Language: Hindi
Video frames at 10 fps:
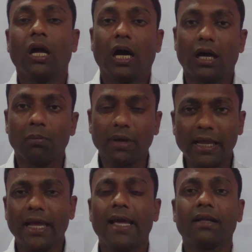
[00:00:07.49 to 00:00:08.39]
हम
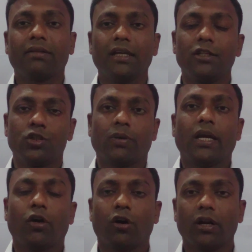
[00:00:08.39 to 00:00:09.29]
एक दिन जो है
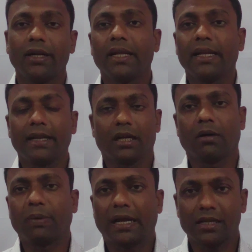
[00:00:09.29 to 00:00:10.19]
हॉलीडे लेने का
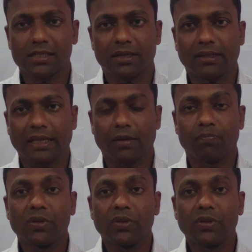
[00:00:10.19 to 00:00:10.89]
प्रयास करते हैं